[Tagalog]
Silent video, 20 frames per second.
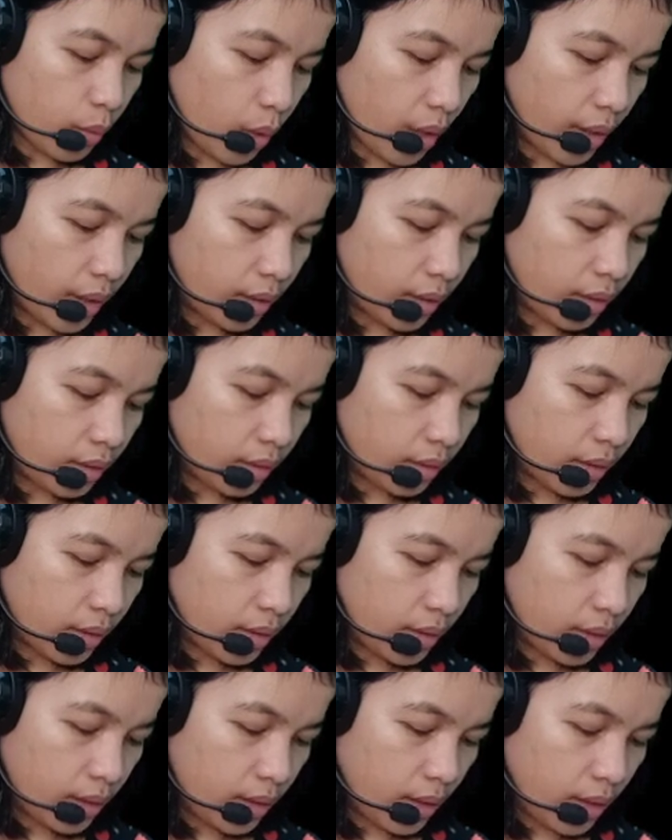reward.
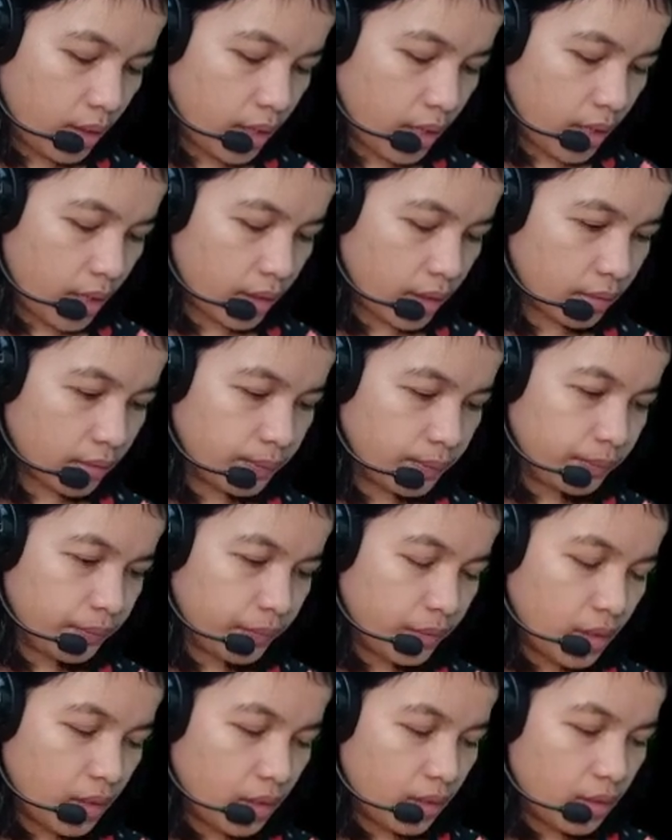Ayan.
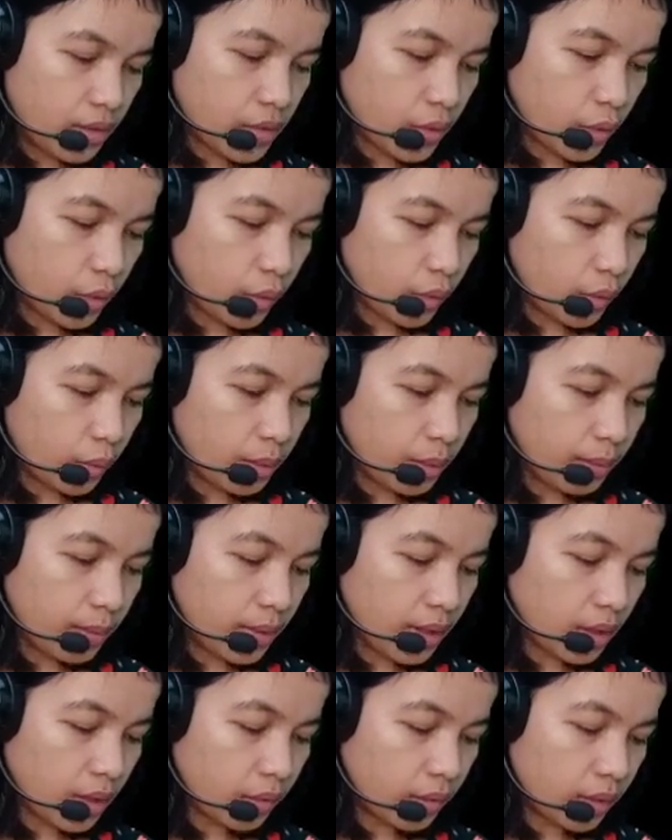So,
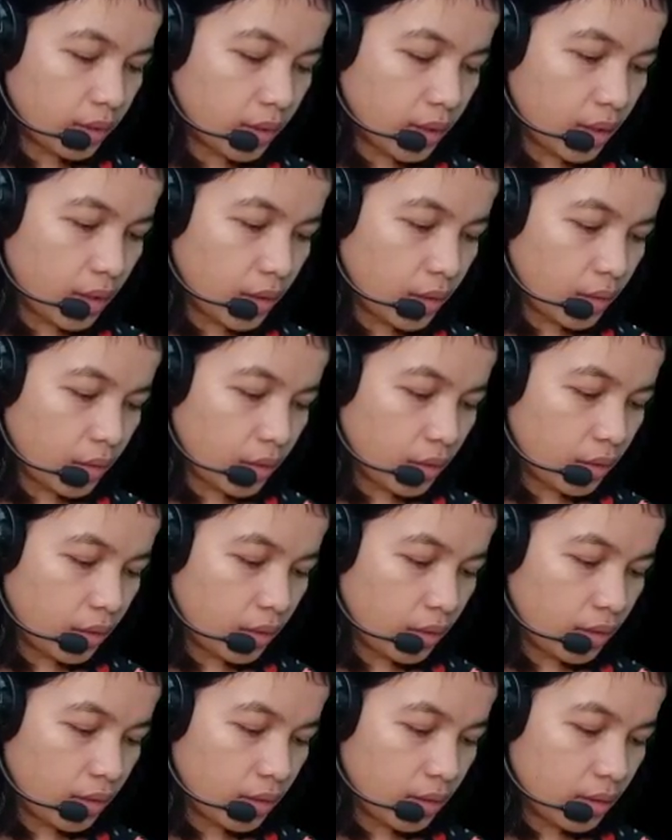bibigyan ulit
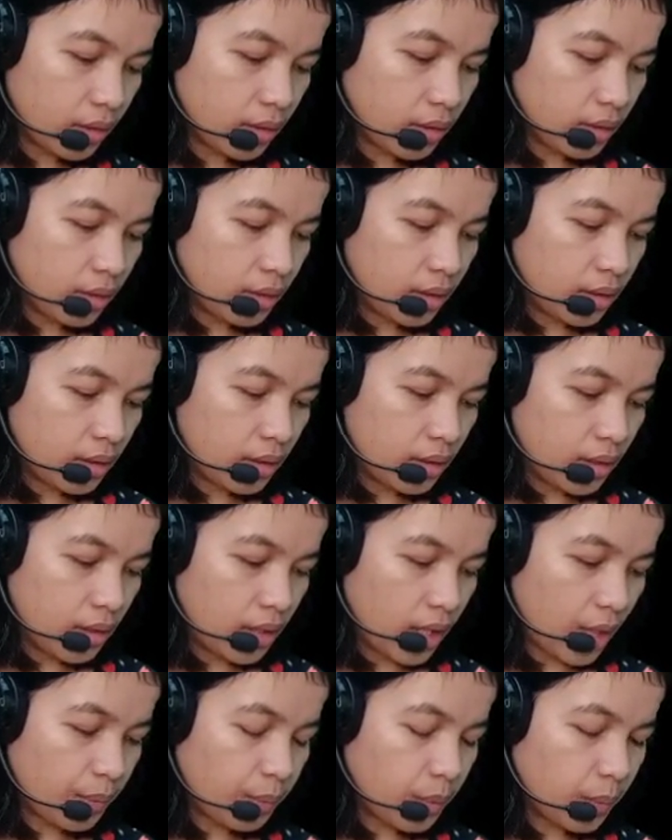kayo.
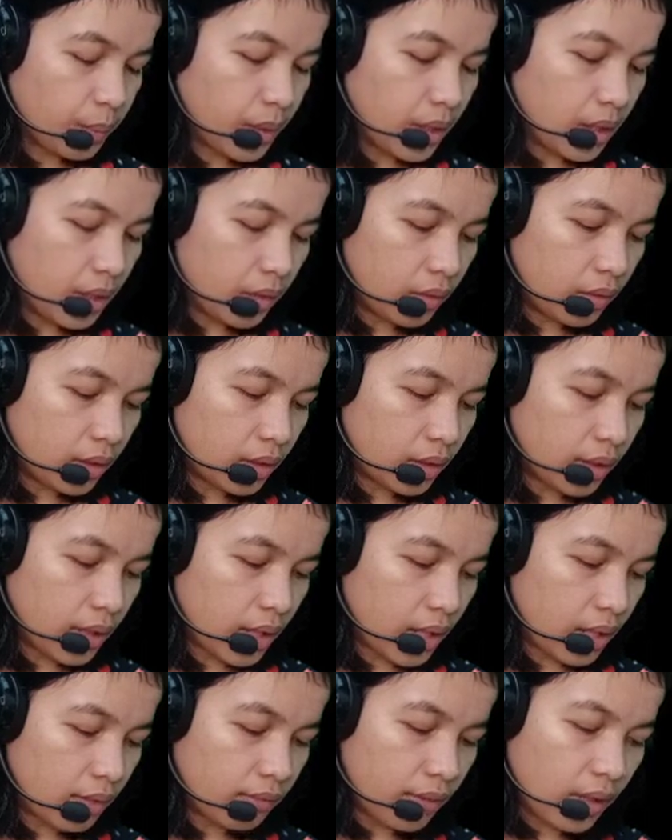Ayan, pipili
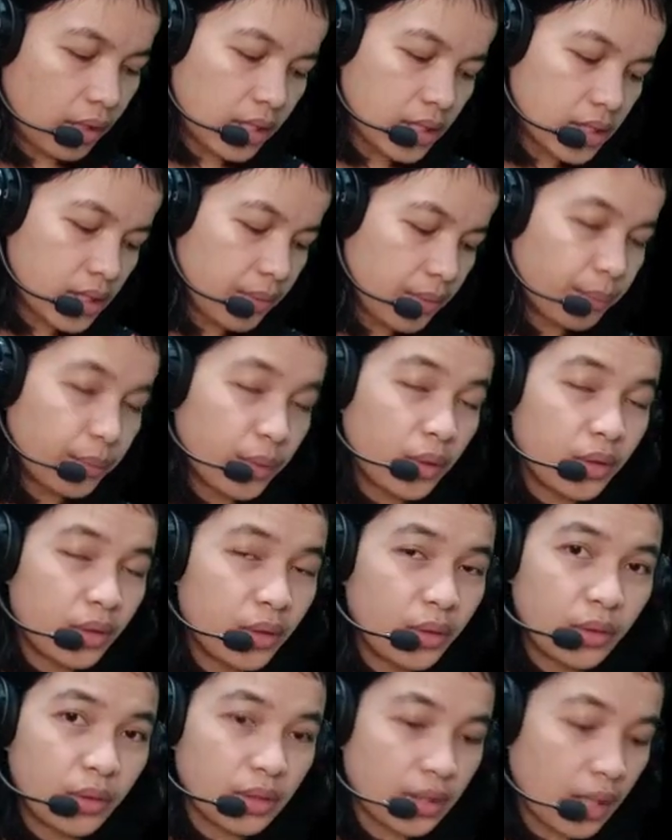ulit yan. Very
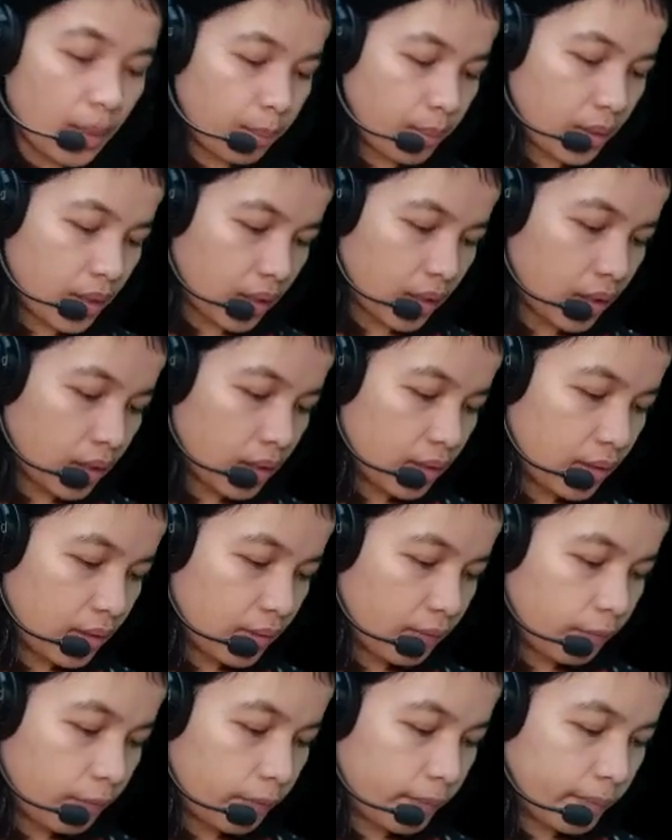simple, no? Tap lang.
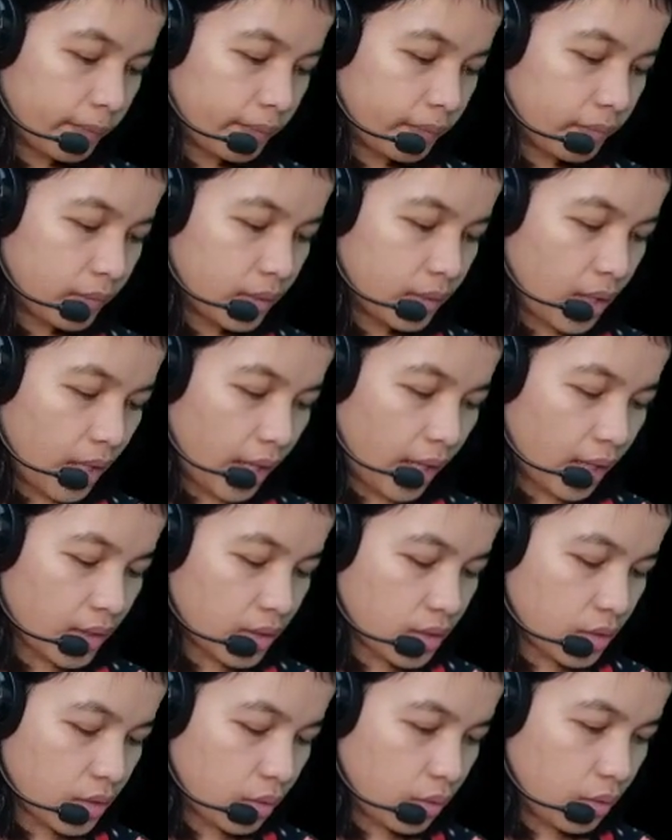
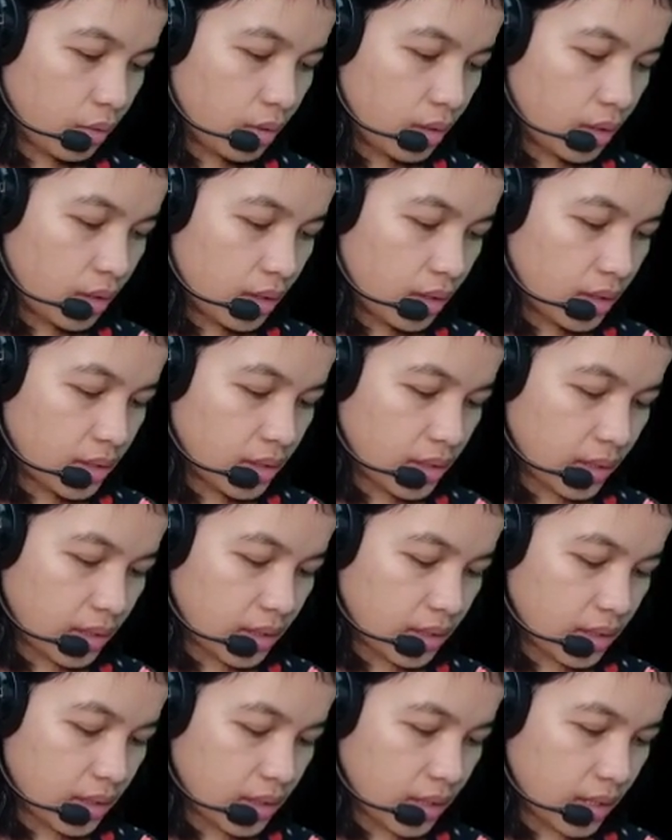Ayan, so,
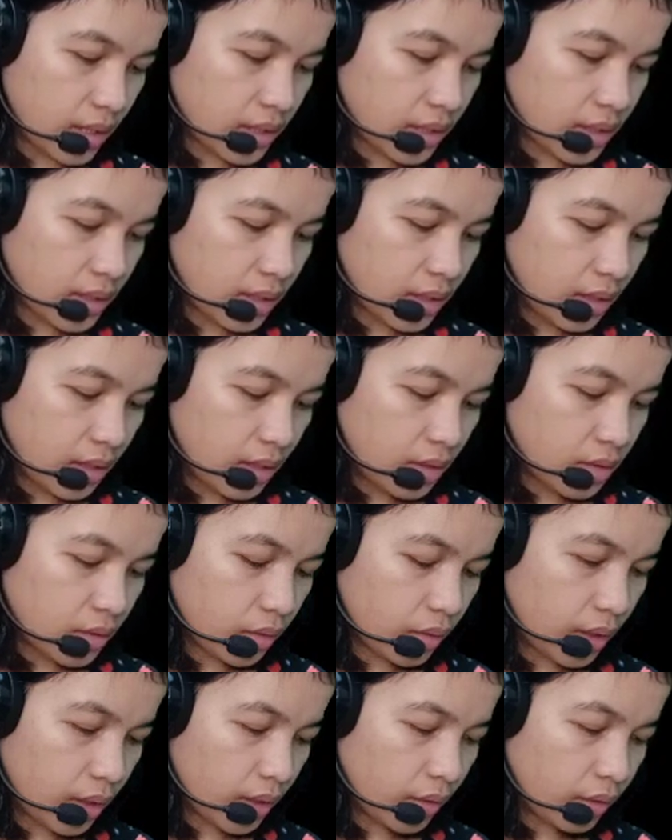66.
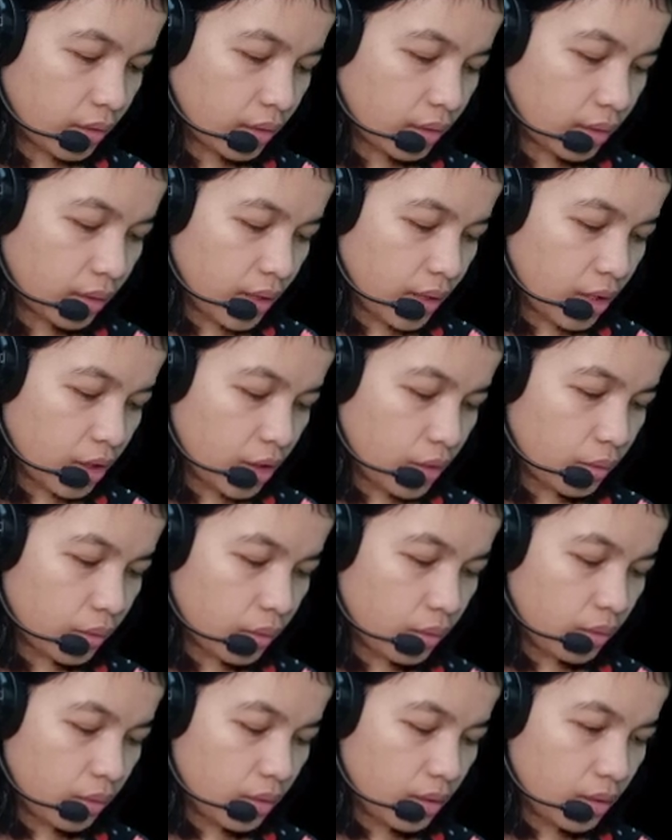So, click on
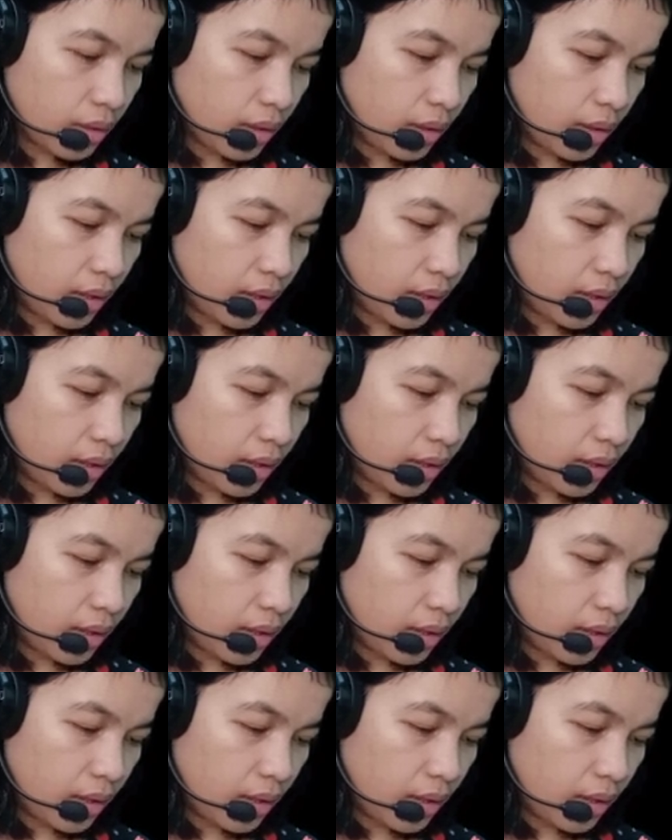continue.